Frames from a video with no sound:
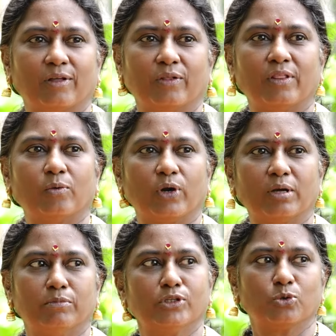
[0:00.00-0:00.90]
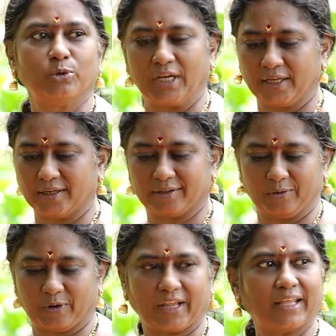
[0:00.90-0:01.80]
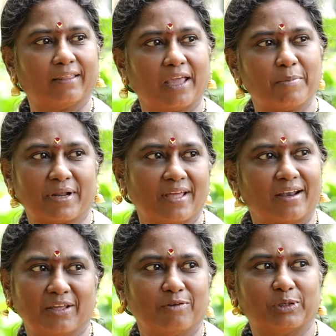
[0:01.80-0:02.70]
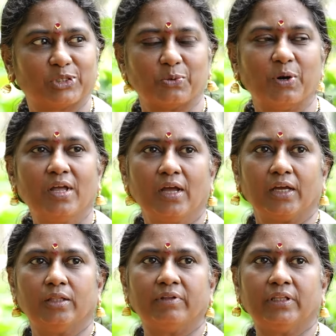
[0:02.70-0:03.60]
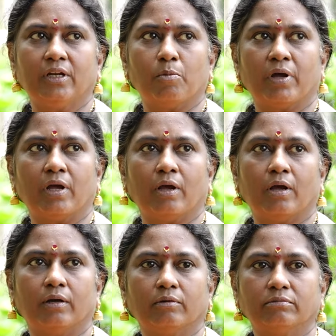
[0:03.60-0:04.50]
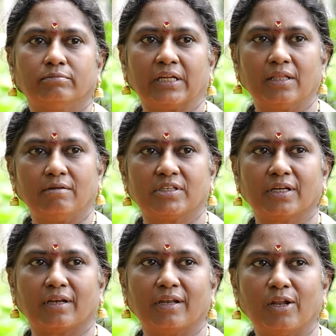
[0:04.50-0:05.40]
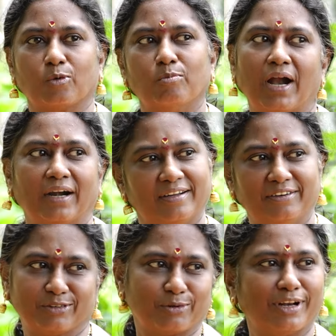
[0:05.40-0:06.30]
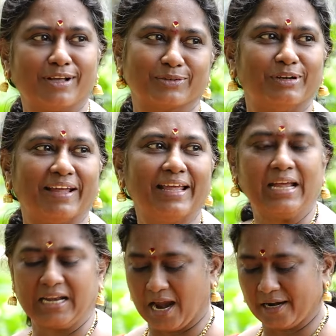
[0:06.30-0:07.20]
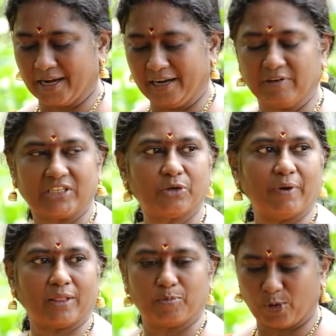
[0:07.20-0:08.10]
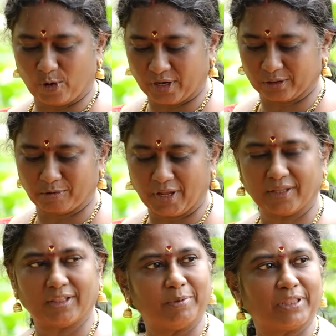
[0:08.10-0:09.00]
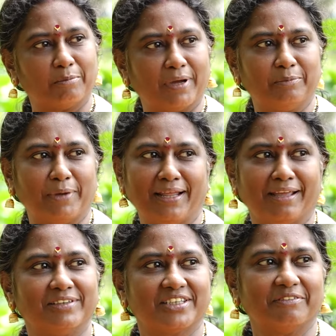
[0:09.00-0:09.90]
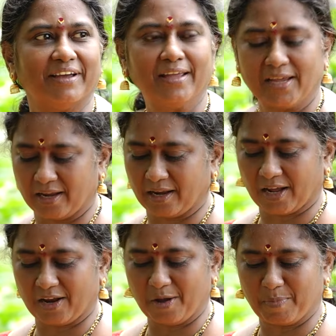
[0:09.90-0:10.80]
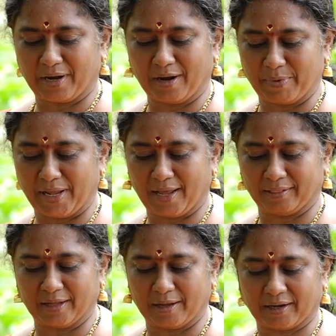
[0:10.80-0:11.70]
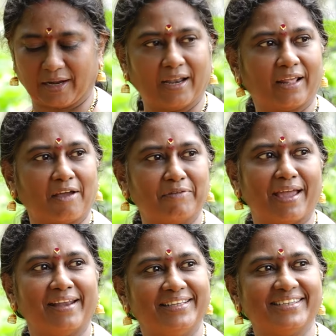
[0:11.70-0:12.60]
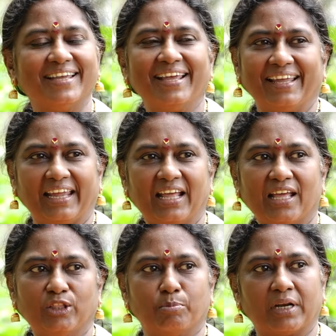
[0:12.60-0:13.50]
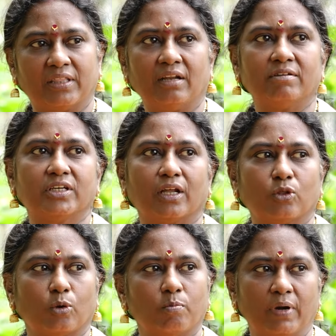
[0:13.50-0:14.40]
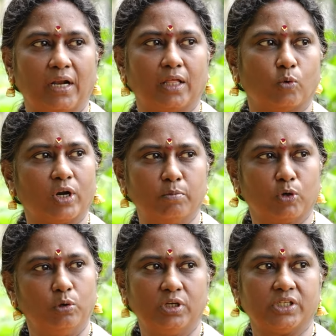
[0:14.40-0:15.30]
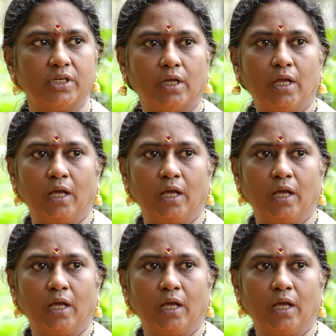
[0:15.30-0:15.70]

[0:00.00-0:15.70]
அதாவது உடம்பு சூட்டை குறைக்கிறதுக்கே மருதானை தான் வச்சுக்குவோம் இது வந்து நம்ம மருதானை வச்சுக்கிறதுலாம் ரொம்ப அழகுன்னு கூட நான் சொல்லுவேன் நான் அடிக்கடி வச்சுக்குவேன் அது போகிறதுக்குள்ளாரையே திரும்ப திரும்ப அது மேலேயே வச்சுக்குவேன் என் நகைலாம் பாருங்கள் அப்படியே அந்த கலராகவே ஆயிடுச்சு ஏன்னா அந்த மருதானை வச்சுக்கிறது ரொம்ப நல்லது உடம்பு குளிர்ச்சி